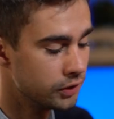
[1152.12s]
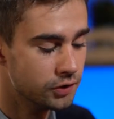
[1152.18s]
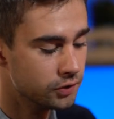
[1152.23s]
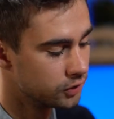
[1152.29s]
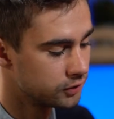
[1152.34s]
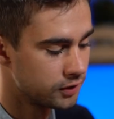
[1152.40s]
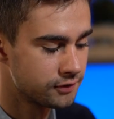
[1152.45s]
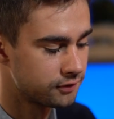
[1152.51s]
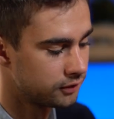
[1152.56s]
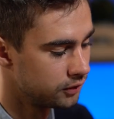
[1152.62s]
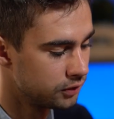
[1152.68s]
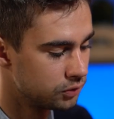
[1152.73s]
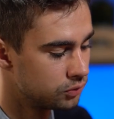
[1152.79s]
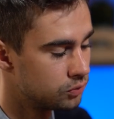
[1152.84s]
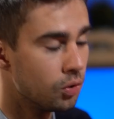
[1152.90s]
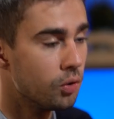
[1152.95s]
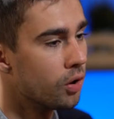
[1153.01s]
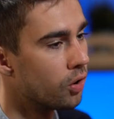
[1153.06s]
t'as des notes assez
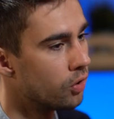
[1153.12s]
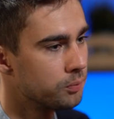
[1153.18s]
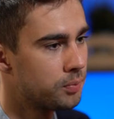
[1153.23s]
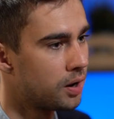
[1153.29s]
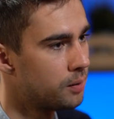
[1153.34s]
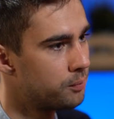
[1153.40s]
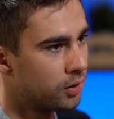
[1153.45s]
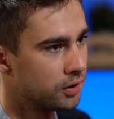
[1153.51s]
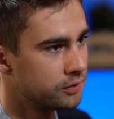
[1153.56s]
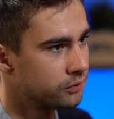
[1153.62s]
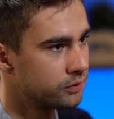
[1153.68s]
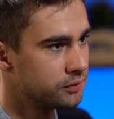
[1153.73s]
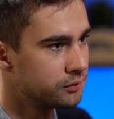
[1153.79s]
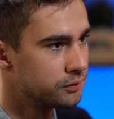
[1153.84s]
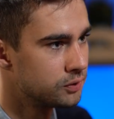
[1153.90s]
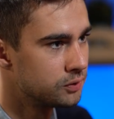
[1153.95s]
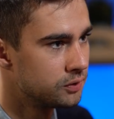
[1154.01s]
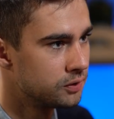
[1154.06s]
cohérentes par rapport à ton
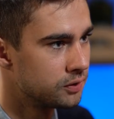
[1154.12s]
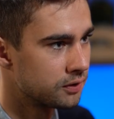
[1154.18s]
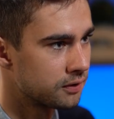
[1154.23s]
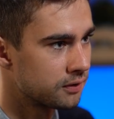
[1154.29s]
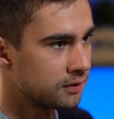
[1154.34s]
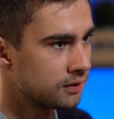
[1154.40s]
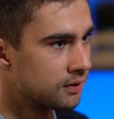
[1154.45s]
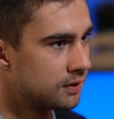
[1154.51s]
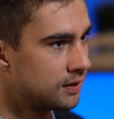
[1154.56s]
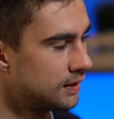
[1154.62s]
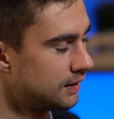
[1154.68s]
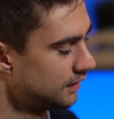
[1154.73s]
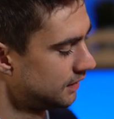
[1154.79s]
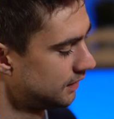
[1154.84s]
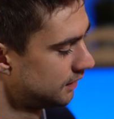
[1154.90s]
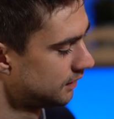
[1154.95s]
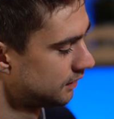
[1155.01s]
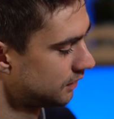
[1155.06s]
niveau. Il n'y a pas de, euh,
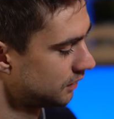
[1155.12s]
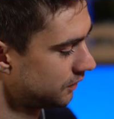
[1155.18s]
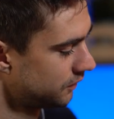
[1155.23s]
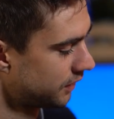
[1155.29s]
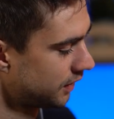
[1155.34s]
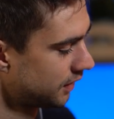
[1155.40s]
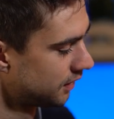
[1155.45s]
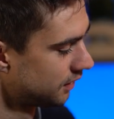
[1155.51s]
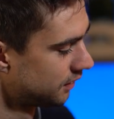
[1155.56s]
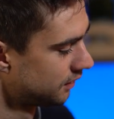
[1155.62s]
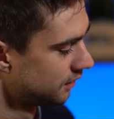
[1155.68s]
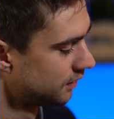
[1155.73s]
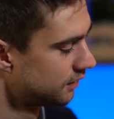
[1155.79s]
de truc